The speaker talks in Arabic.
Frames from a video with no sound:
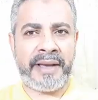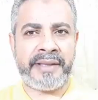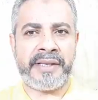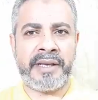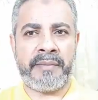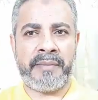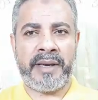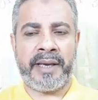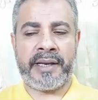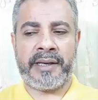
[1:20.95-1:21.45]
عن
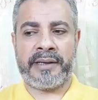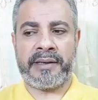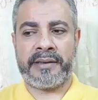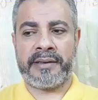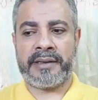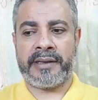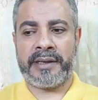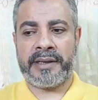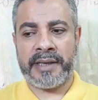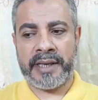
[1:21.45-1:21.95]
المال
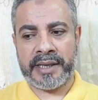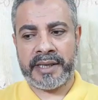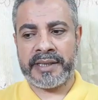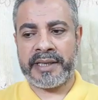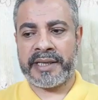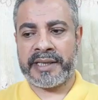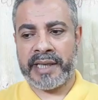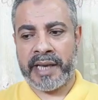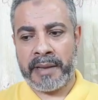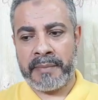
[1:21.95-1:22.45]
لكن
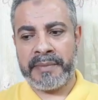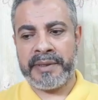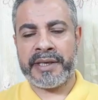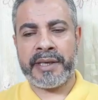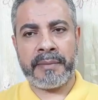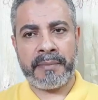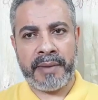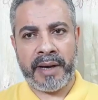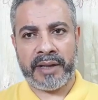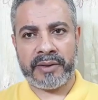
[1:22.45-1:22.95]
الكلام
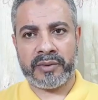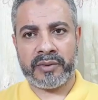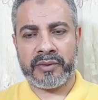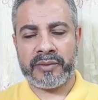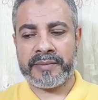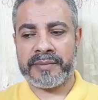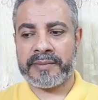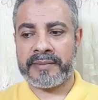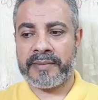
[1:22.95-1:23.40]
بيجيب بعضه